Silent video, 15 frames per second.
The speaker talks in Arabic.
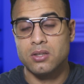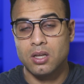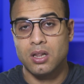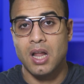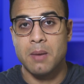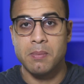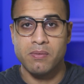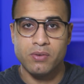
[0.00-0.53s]

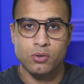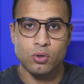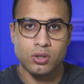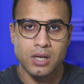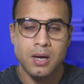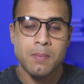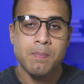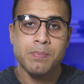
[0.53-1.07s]
هتطلع من الفيديو
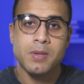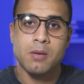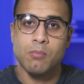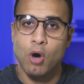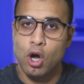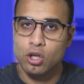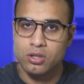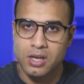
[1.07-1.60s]
ده
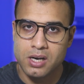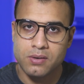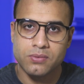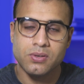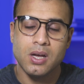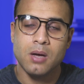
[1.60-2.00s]
محترف